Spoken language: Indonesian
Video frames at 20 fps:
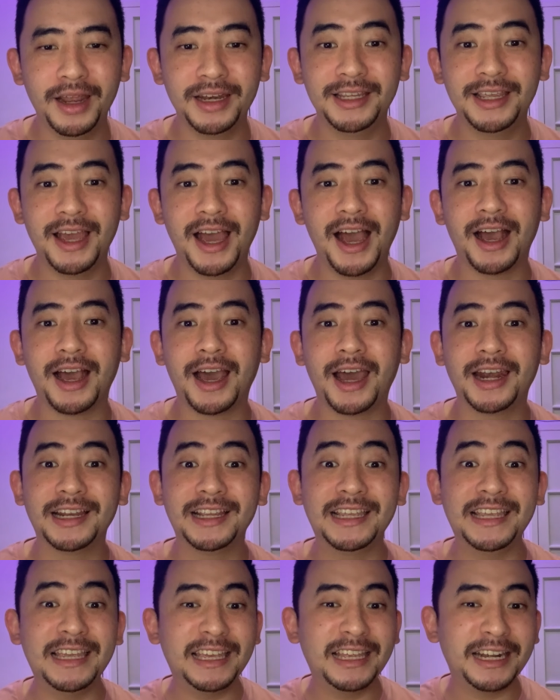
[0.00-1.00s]
dia akan
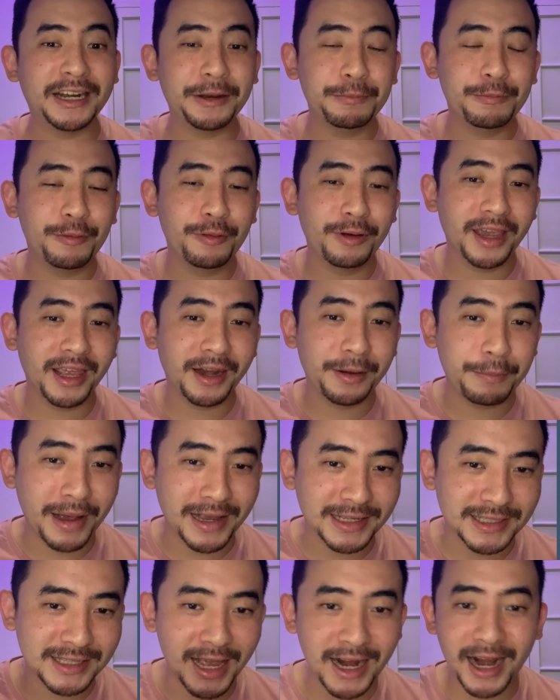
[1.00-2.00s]
kirim mungkin
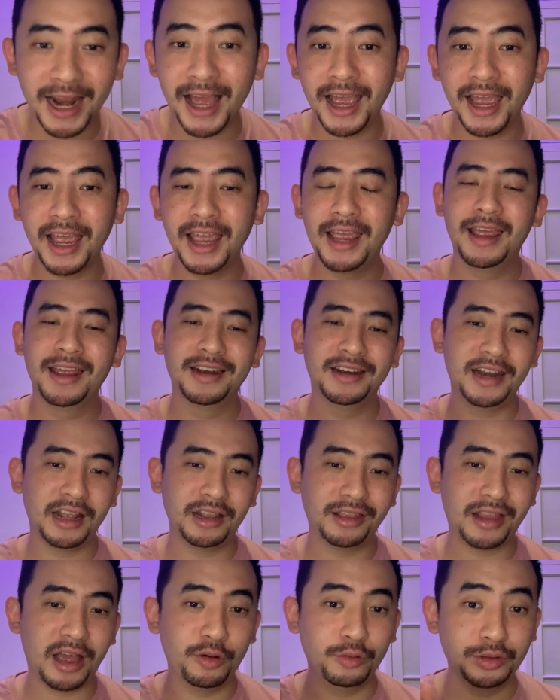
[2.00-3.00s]
masalah
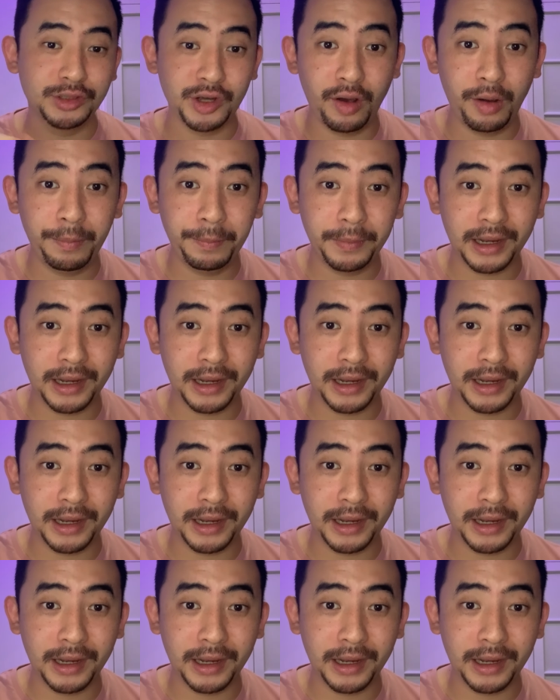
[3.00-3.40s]
dan tanggung jawab.